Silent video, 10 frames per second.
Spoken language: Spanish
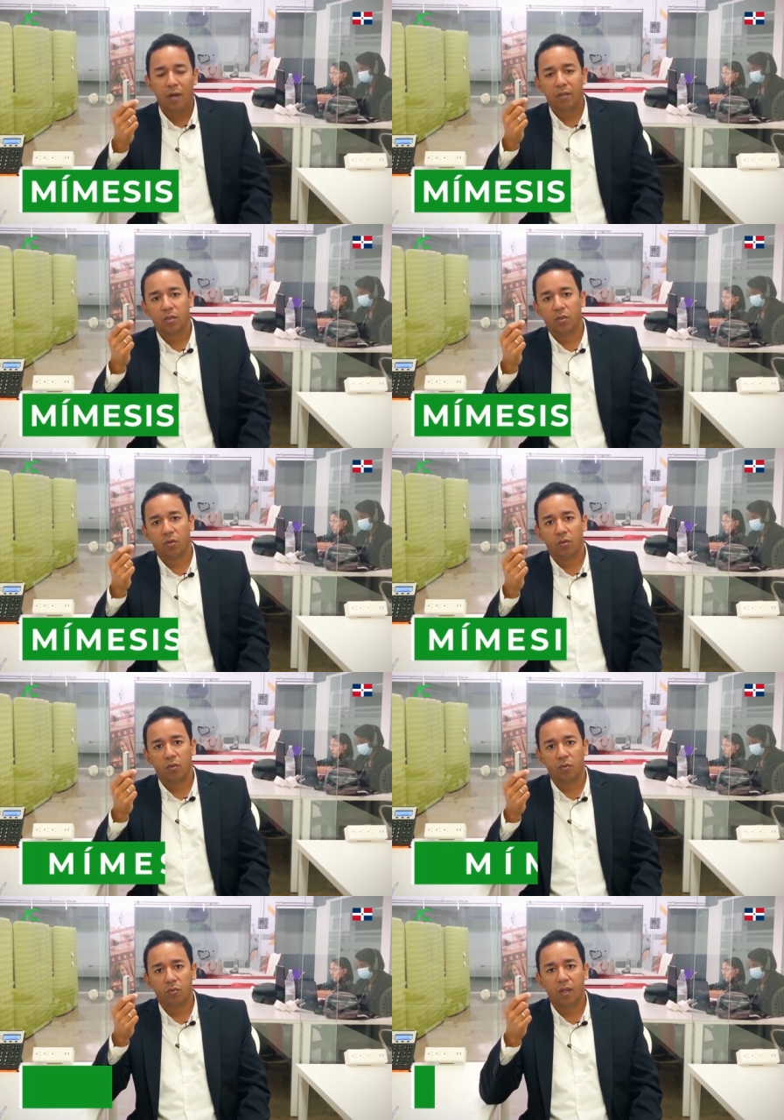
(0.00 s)
Cuando
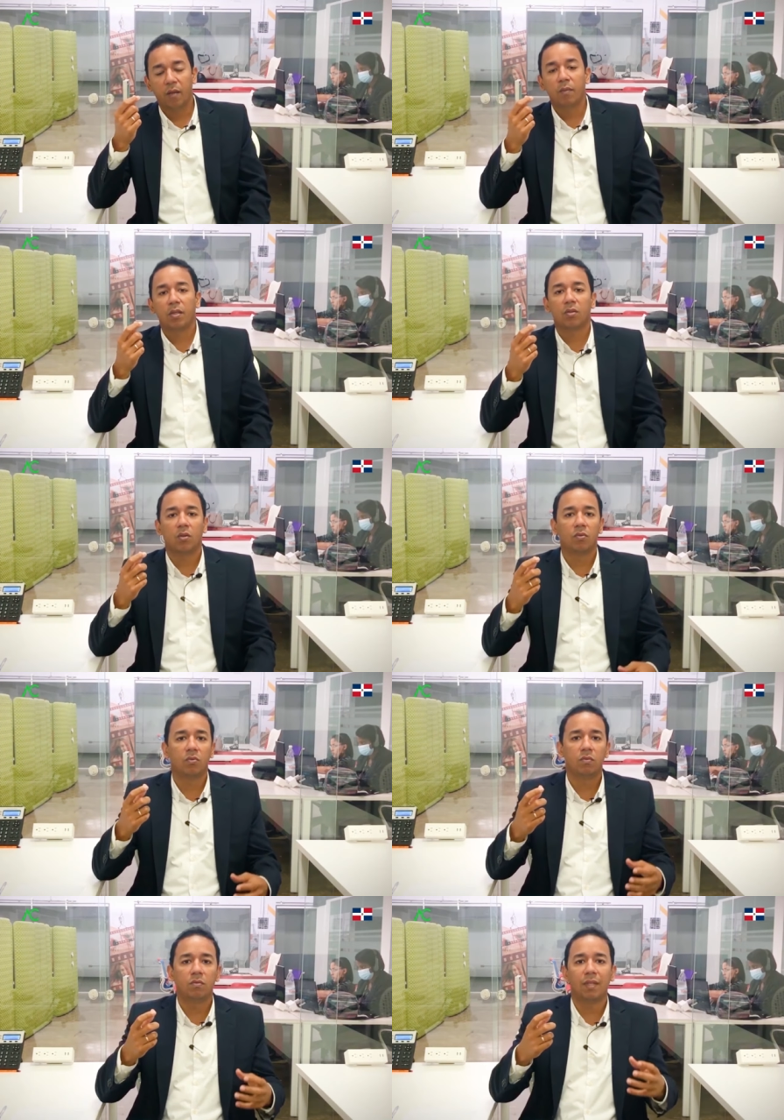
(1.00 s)
ustedes han visto
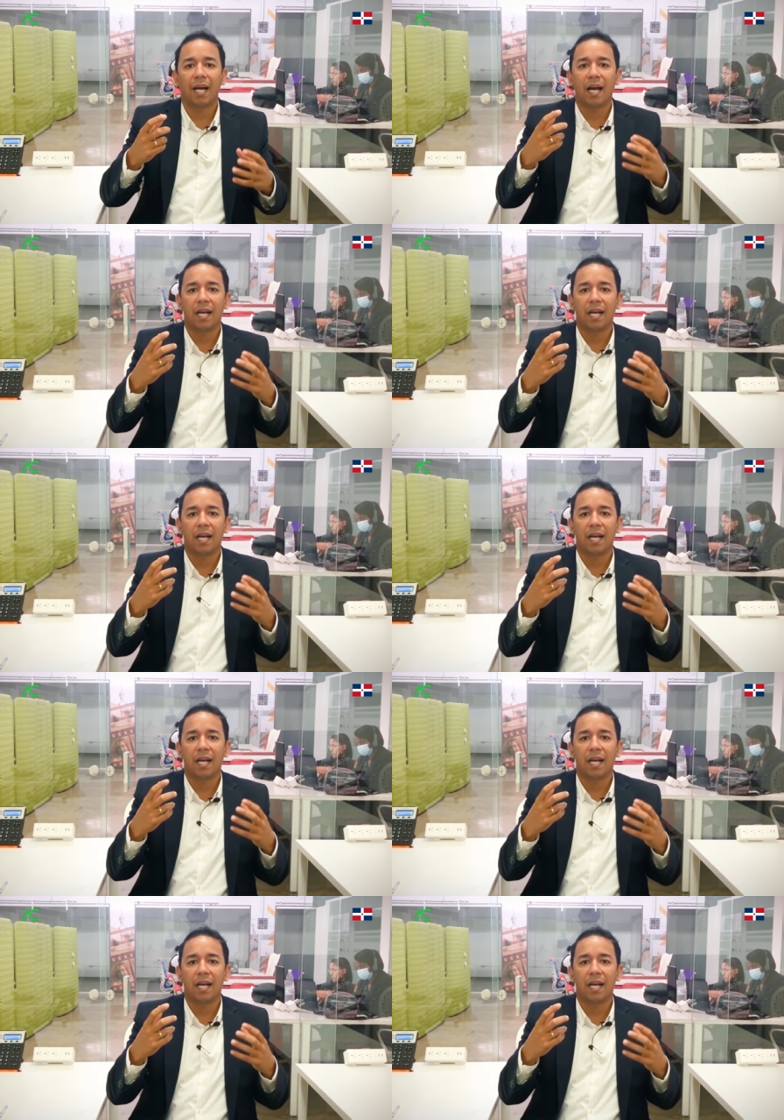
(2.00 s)
un